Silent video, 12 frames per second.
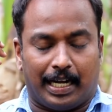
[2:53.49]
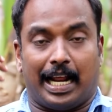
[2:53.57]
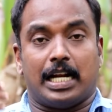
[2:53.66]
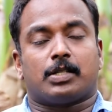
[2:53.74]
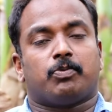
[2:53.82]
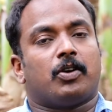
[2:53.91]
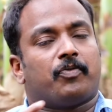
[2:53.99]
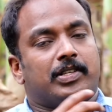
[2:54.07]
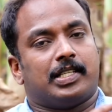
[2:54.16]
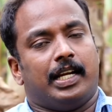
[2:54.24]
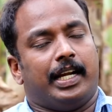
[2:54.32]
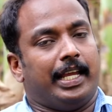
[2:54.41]
டிரான்ஸ்போர்ட்
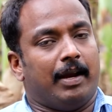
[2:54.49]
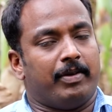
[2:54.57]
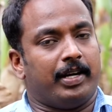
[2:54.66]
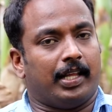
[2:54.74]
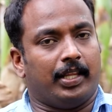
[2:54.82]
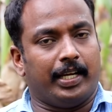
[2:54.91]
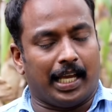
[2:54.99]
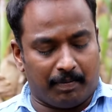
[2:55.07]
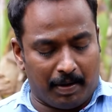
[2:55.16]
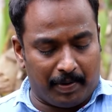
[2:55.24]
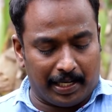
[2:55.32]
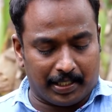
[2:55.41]
ஃபெசிலிட்டி அப்படின்றது
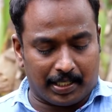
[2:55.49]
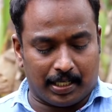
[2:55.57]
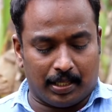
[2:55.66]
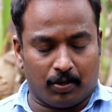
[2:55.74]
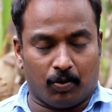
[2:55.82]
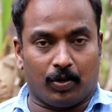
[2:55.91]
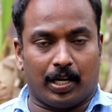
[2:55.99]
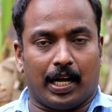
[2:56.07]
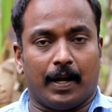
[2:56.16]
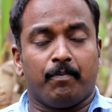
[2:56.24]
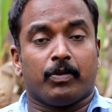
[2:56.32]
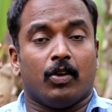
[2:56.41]
நியர்பை பிளேசஸ்லேருந்து
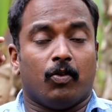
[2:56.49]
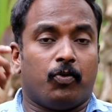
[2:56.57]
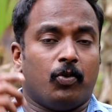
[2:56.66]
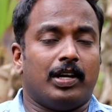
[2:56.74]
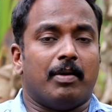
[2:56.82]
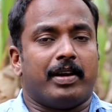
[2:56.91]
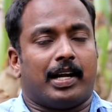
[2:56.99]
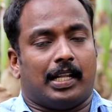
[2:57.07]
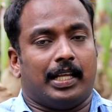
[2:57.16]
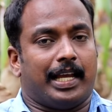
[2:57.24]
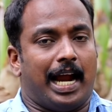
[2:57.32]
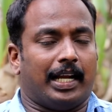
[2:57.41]
கொடுக்குறாங்க ஃபுட்
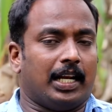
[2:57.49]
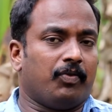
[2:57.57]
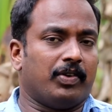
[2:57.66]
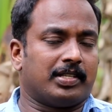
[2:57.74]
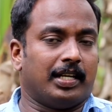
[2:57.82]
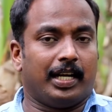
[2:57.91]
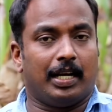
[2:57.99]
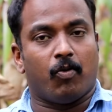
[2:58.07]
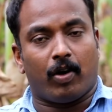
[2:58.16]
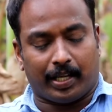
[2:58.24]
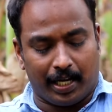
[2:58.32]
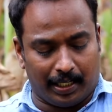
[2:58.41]
அப்படின்றது கேன்டீன்
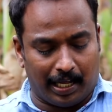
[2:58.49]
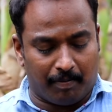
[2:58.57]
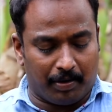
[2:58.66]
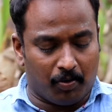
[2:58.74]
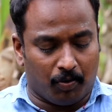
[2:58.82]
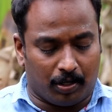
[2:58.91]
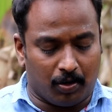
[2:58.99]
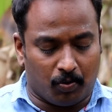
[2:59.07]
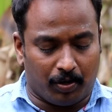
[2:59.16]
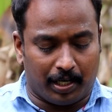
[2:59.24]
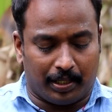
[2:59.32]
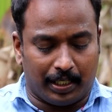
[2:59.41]
ஃபெசிலிட்டியில் ஒர்க்கிங் டைமில் உங்களுக்கு
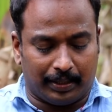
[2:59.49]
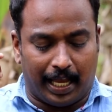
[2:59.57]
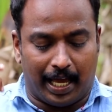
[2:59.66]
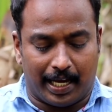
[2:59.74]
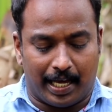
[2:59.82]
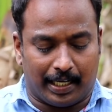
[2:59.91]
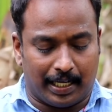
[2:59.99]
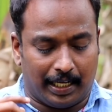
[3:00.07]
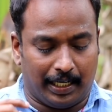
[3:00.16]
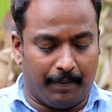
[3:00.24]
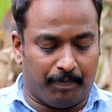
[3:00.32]
கொடுக்கறதுக்கு தயாராக இருக்காங்க